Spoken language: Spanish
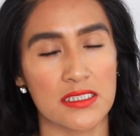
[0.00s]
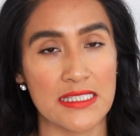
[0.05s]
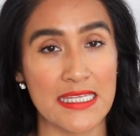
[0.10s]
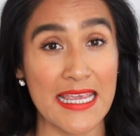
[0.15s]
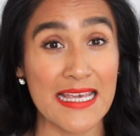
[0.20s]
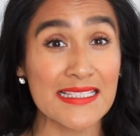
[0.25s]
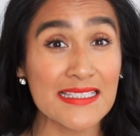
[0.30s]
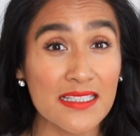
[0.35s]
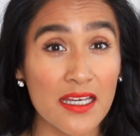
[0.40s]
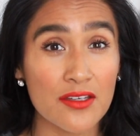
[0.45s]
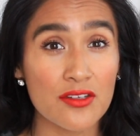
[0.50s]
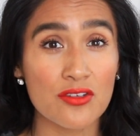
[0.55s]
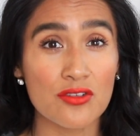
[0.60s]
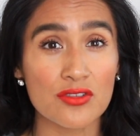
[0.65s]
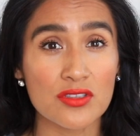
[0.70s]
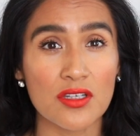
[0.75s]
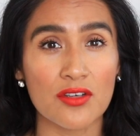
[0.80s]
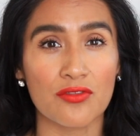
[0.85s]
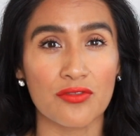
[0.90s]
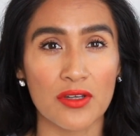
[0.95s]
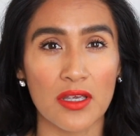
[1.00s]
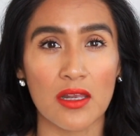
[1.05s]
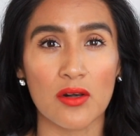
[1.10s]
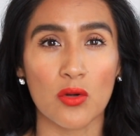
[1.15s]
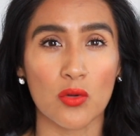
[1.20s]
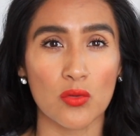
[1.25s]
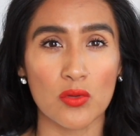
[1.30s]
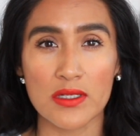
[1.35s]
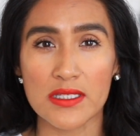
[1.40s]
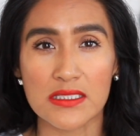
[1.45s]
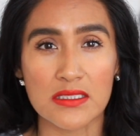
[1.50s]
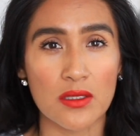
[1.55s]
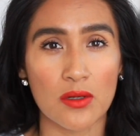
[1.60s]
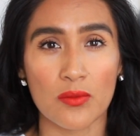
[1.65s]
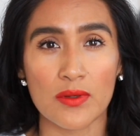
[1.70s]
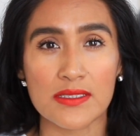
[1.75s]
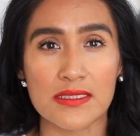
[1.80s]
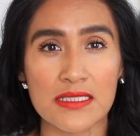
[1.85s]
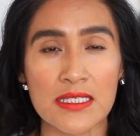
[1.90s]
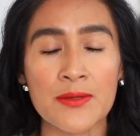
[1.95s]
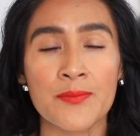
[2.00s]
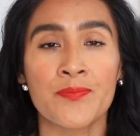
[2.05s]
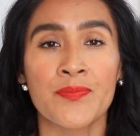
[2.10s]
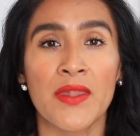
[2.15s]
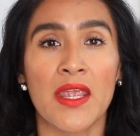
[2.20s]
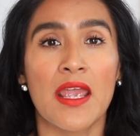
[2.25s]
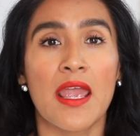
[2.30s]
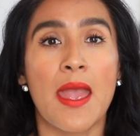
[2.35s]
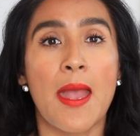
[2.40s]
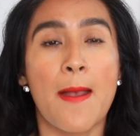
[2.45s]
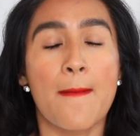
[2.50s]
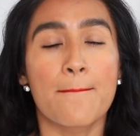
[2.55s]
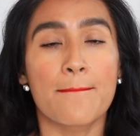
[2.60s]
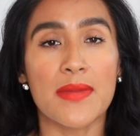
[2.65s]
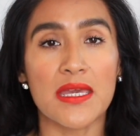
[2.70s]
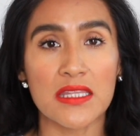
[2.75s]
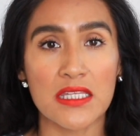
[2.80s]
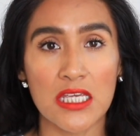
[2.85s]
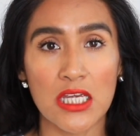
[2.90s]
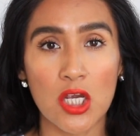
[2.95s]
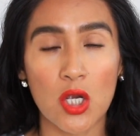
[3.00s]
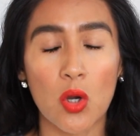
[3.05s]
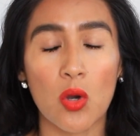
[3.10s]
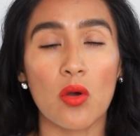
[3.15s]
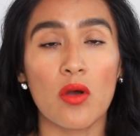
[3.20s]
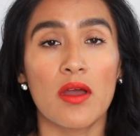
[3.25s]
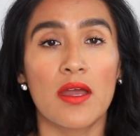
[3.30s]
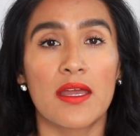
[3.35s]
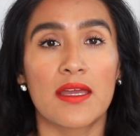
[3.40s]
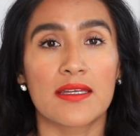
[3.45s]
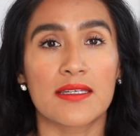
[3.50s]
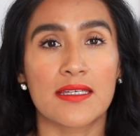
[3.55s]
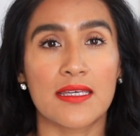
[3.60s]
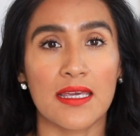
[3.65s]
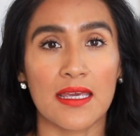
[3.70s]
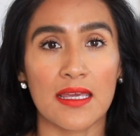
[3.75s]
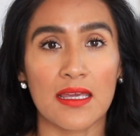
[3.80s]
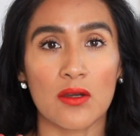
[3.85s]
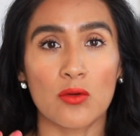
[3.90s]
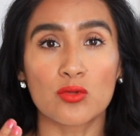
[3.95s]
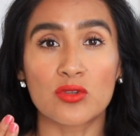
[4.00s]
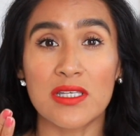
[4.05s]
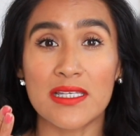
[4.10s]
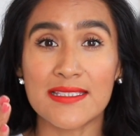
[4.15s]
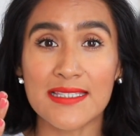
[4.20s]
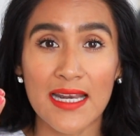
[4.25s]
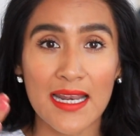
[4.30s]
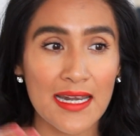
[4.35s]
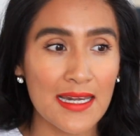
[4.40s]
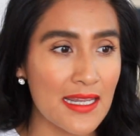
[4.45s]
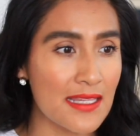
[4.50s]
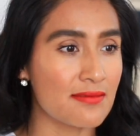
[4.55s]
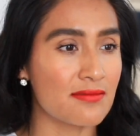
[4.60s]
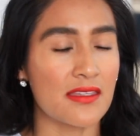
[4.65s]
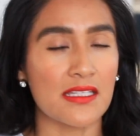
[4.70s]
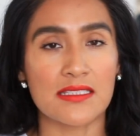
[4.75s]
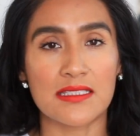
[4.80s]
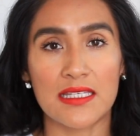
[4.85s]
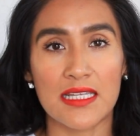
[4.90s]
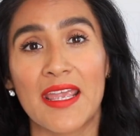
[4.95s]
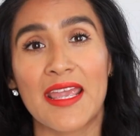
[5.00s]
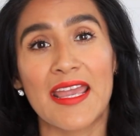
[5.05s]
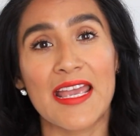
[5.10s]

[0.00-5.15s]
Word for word: 10 ah, años que fui al oculista o algo así me dijo que utilizara lentes.